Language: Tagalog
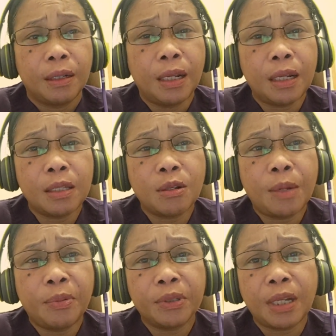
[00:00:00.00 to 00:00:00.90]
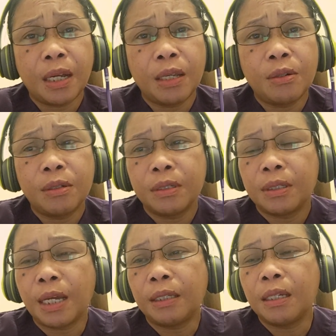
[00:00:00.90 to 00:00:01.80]
Diretso na po tayo
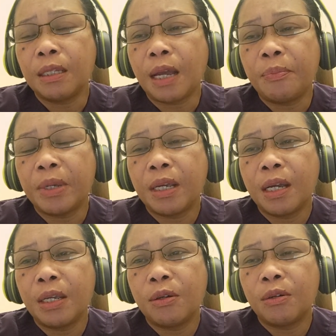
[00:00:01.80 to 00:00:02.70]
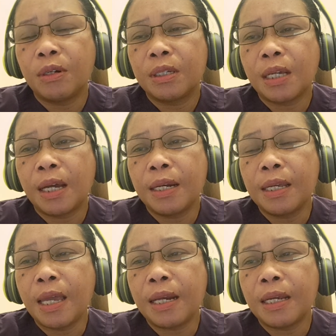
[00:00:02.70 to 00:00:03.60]
sa ating topic ngayon sa
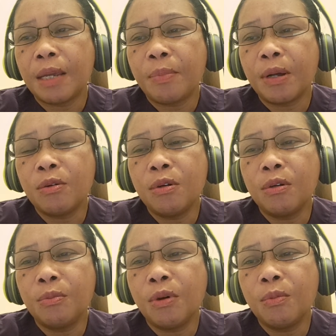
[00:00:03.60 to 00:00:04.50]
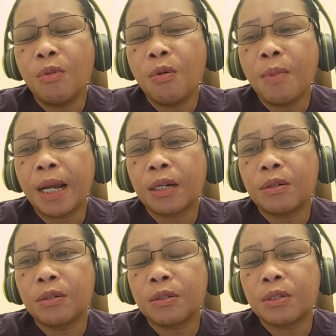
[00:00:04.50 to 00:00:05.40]
nangyari kay Pangulong Bongbong
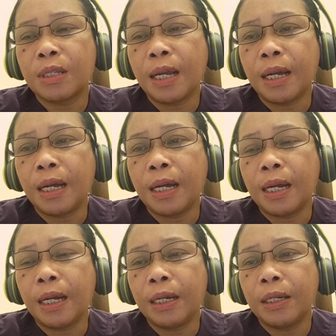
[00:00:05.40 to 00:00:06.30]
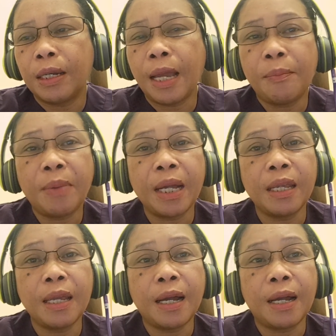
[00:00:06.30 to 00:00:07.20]
Marcos na
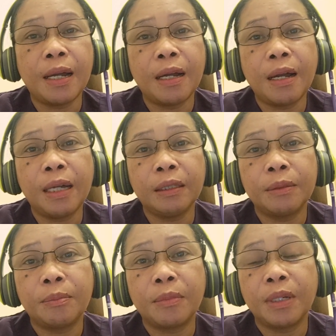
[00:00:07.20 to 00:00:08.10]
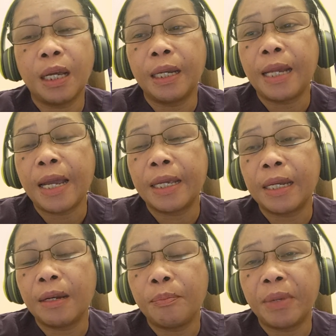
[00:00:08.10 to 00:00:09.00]
napahiya at uh,
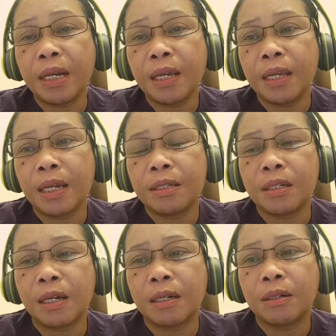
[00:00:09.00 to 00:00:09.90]
dahil pinahiya siya